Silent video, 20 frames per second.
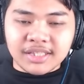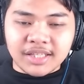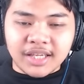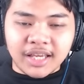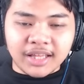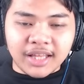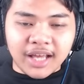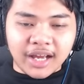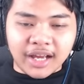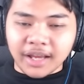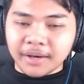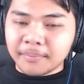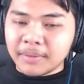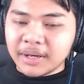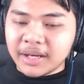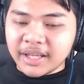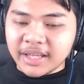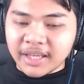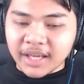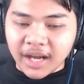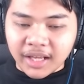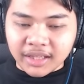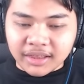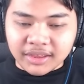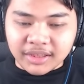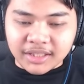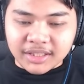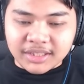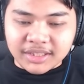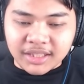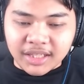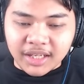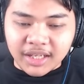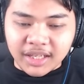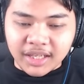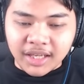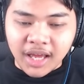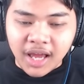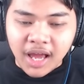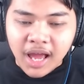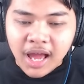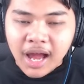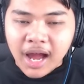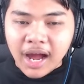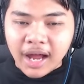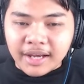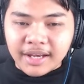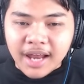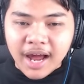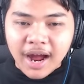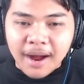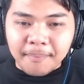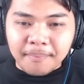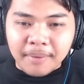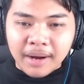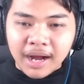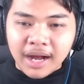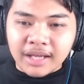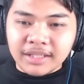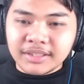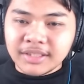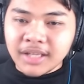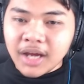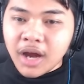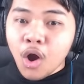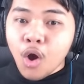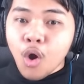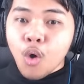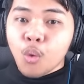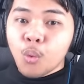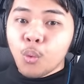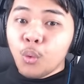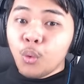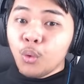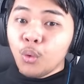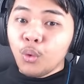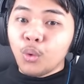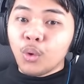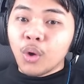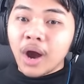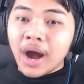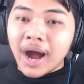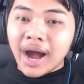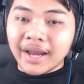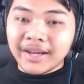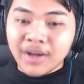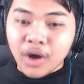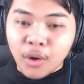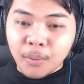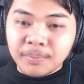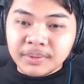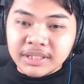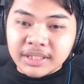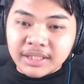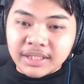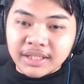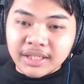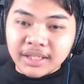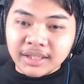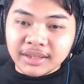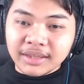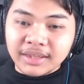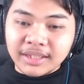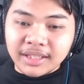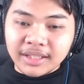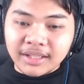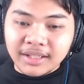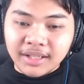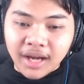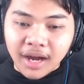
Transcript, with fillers: Kita akan melihat di sini ada apa aja Uh, ada obsidian 3